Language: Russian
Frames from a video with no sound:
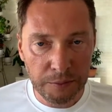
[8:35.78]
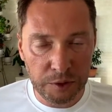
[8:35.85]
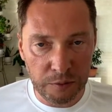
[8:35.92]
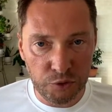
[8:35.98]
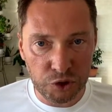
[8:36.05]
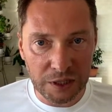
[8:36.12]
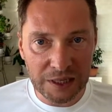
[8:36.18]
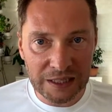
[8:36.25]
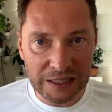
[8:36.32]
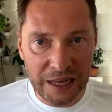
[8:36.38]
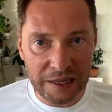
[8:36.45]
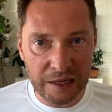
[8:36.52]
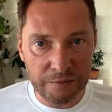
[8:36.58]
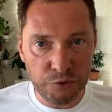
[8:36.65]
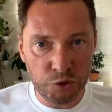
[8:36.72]
Потому что
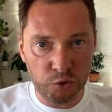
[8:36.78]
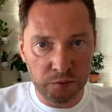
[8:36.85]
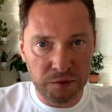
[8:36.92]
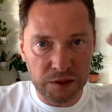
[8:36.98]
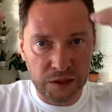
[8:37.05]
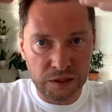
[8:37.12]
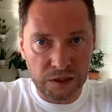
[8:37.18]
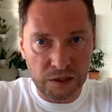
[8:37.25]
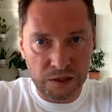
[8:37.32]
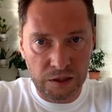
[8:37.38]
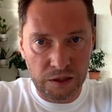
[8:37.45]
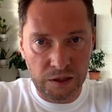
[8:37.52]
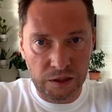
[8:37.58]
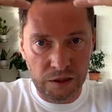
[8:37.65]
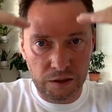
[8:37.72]
знание может уместиться
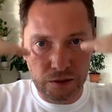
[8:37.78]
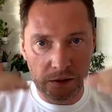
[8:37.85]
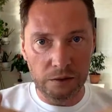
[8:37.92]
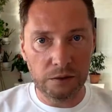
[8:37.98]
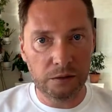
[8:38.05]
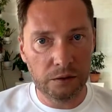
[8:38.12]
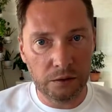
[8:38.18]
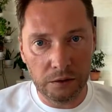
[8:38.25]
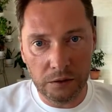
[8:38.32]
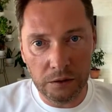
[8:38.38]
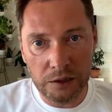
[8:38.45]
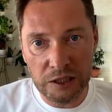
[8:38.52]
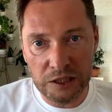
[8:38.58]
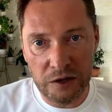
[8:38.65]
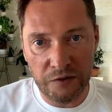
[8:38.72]
на
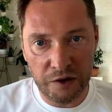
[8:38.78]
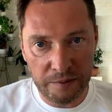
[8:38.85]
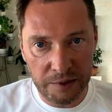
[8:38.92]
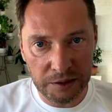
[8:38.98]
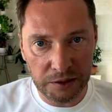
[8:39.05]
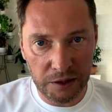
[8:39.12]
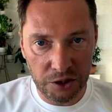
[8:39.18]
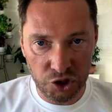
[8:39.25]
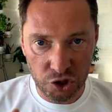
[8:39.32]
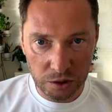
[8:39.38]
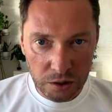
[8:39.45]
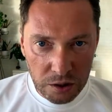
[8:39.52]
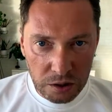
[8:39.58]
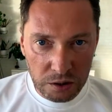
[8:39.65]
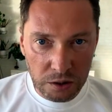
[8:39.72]
э, листе формата
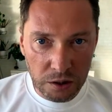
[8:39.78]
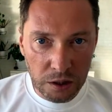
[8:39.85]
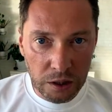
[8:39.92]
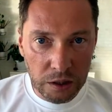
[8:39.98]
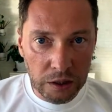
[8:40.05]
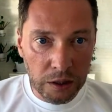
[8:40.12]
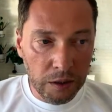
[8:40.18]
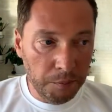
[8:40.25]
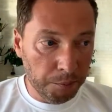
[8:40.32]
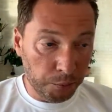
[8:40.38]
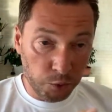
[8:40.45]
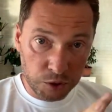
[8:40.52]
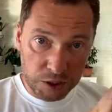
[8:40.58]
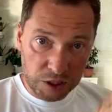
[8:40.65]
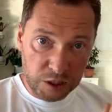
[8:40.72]
А4,
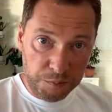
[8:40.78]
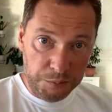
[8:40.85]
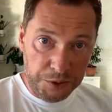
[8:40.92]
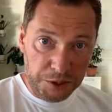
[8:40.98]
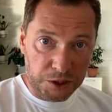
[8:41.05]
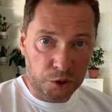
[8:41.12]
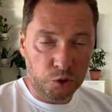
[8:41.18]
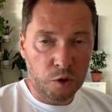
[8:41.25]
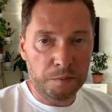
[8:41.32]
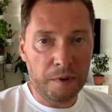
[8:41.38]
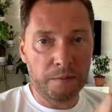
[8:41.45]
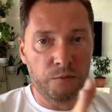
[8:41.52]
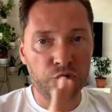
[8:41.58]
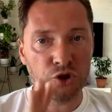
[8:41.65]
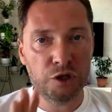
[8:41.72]
плюс эксперт, который
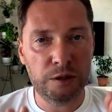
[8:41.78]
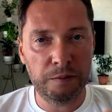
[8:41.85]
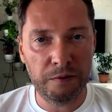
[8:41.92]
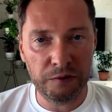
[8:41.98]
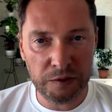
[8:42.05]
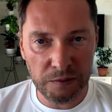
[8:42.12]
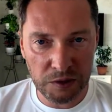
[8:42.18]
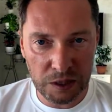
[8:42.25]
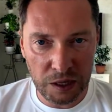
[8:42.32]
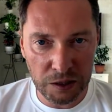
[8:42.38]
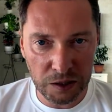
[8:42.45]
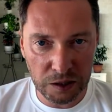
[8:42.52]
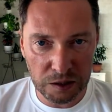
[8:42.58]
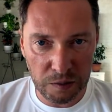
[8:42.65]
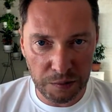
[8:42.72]
поможет тебе в этом
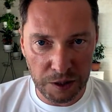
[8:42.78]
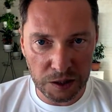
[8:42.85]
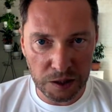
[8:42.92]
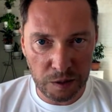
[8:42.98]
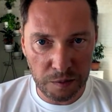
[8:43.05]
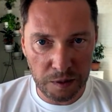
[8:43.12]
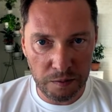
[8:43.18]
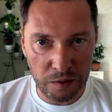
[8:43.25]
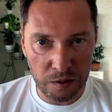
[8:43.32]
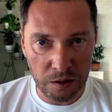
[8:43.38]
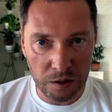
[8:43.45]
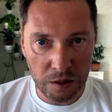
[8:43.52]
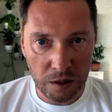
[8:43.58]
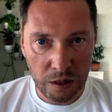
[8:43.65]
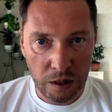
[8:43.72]
знании разобраться и применить.
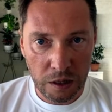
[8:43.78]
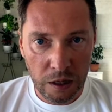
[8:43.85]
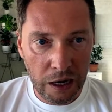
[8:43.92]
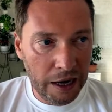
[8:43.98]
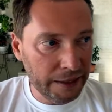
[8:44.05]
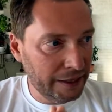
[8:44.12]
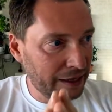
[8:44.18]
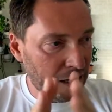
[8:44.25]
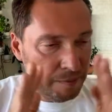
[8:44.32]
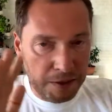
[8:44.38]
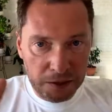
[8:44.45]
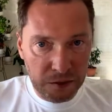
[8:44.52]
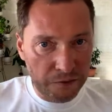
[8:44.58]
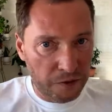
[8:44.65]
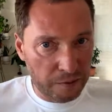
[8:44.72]
А
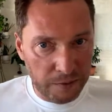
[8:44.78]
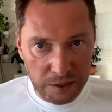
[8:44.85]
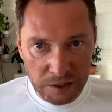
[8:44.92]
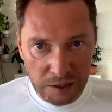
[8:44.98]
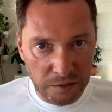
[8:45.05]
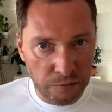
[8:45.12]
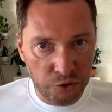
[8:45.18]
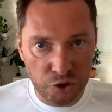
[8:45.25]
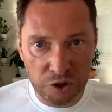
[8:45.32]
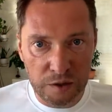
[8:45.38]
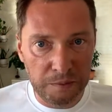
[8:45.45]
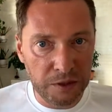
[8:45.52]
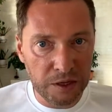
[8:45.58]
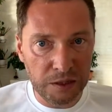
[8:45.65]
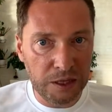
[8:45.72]
гигабайт информации может
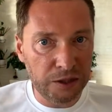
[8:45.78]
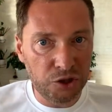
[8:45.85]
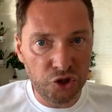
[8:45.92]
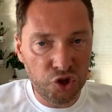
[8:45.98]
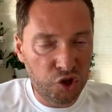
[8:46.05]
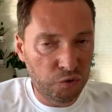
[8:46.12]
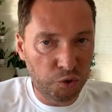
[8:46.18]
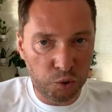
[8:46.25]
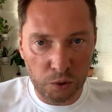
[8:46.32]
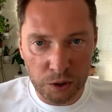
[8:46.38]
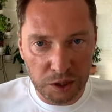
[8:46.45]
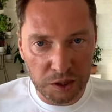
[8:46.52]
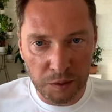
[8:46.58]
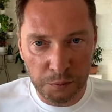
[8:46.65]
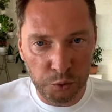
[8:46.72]
тебе не дать ничего,
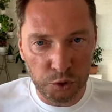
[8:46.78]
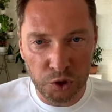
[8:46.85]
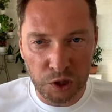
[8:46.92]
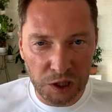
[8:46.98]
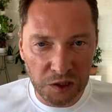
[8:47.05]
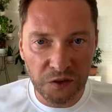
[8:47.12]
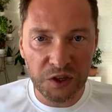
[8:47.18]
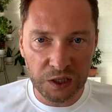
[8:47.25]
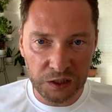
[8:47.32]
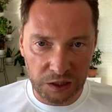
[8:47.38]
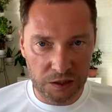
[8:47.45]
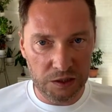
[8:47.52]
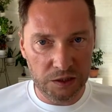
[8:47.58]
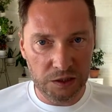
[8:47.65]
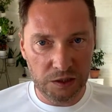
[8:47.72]
только запутать или
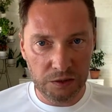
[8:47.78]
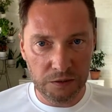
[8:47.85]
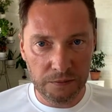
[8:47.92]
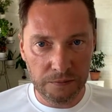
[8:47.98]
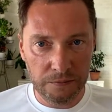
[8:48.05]
вредно нести,